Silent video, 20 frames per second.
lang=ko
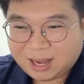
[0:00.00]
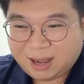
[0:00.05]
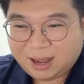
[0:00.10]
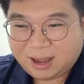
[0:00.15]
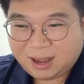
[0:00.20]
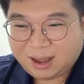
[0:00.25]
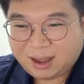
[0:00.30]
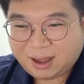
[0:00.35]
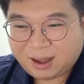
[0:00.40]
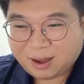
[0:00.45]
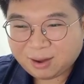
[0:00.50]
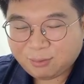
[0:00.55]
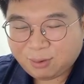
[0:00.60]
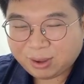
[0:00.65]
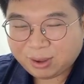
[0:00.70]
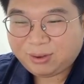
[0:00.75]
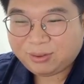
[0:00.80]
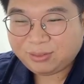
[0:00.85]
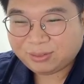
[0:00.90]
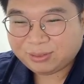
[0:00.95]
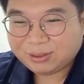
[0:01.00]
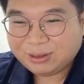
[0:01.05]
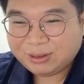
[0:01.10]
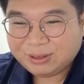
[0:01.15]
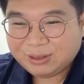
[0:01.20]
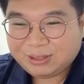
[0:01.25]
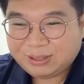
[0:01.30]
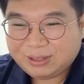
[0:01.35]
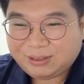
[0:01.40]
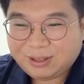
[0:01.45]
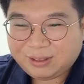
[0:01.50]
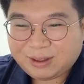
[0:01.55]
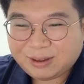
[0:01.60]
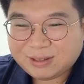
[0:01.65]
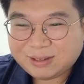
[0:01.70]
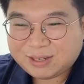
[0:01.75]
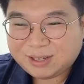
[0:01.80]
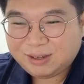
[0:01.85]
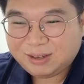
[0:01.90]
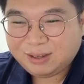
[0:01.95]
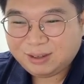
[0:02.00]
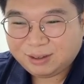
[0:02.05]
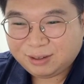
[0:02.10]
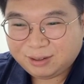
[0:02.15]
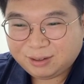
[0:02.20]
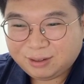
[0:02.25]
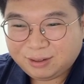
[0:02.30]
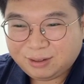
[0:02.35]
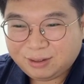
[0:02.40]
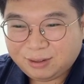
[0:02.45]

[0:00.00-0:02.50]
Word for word: 자, 과연 이때 당시